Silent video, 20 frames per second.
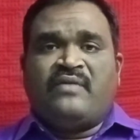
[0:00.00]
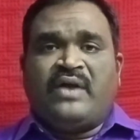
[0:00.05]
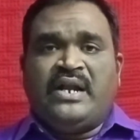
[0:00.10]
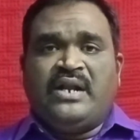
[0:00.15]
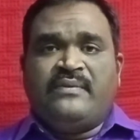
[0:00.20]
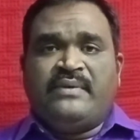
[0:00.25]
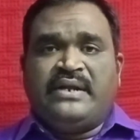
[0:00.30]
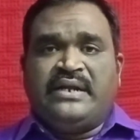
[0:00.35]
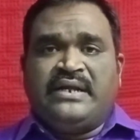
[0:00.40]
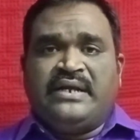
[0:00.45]

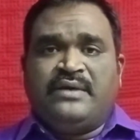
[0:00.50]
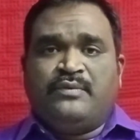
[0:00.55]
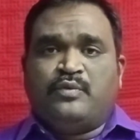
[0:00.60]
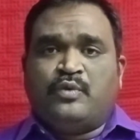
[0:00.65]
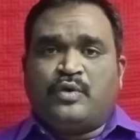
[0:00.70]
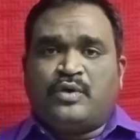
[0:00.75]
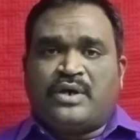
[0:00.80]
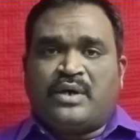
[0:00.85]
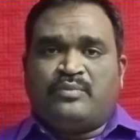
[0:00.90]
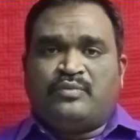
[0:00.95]
வள்ளுவர்
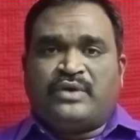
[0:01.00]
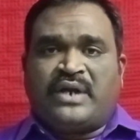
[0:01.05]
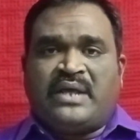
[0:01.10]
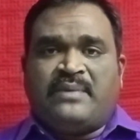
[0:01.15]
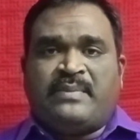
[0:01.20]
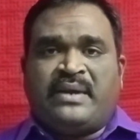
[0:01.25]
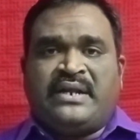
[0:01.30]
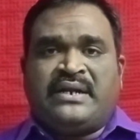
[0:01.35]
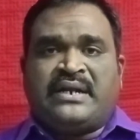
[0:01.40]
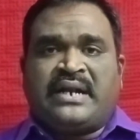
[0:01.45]
ஊக்கம்
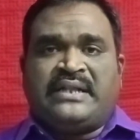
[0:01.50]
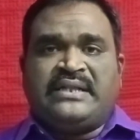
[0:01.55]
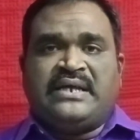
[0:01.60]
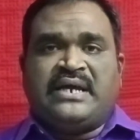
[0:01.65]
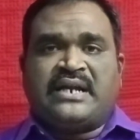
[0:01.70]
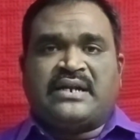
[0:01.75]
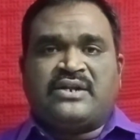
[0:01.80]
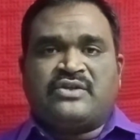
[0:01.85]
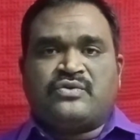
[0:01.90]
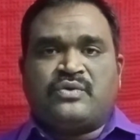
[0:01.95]
உடைமைன்னு
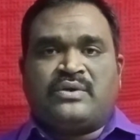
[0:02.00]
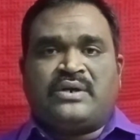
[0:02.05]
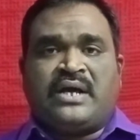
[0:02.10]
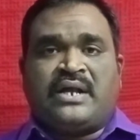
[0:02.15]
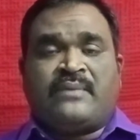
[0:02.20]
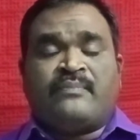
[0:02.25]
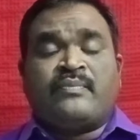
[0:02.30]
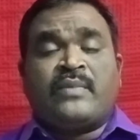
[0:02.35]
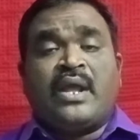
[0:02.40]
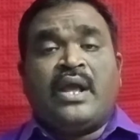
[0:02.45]
அதிகாரத்தில்
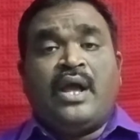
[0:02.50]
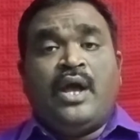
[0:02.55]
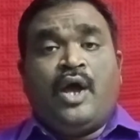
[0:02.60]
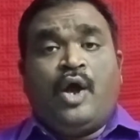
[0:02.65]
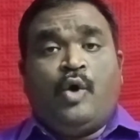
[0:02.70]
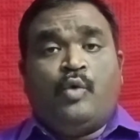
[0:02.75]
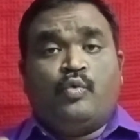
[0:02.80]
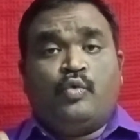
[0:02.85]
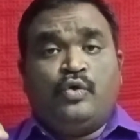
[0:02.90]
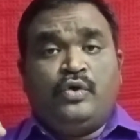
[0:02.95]
சொன்னார்
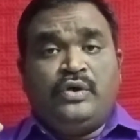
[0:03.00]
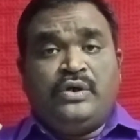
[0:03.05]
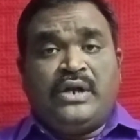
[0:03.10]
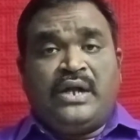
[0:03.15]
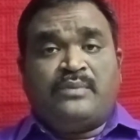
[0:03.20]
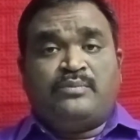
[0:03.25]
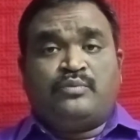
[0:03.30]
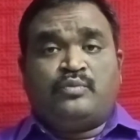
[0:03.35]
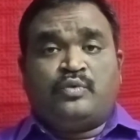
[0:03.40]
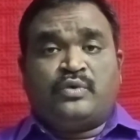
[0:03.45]

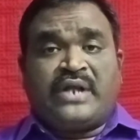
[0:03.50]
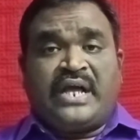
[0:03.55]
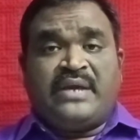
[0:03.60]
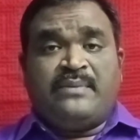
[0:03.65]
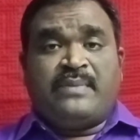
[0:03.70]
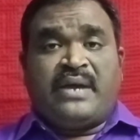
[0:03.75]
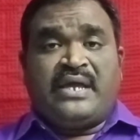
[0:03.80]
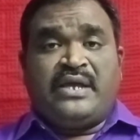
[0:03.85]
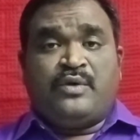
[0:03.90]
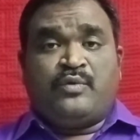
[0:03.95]
உள்ளம்
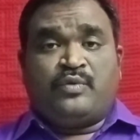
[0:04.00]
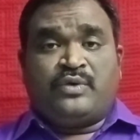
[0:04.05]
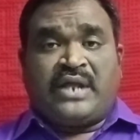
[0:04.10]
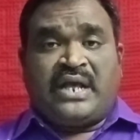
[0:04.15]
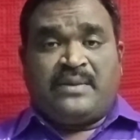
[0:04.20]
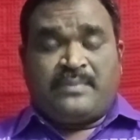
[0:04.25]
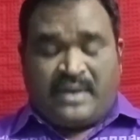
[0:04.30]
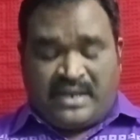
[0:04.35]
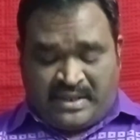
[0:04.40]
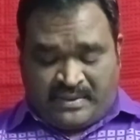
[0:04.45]
உடைமை
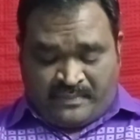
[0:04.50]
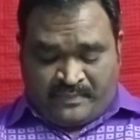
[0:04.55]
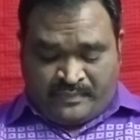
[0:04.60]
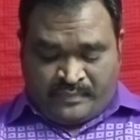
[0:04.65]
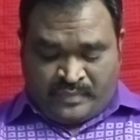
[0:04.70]
உடைமை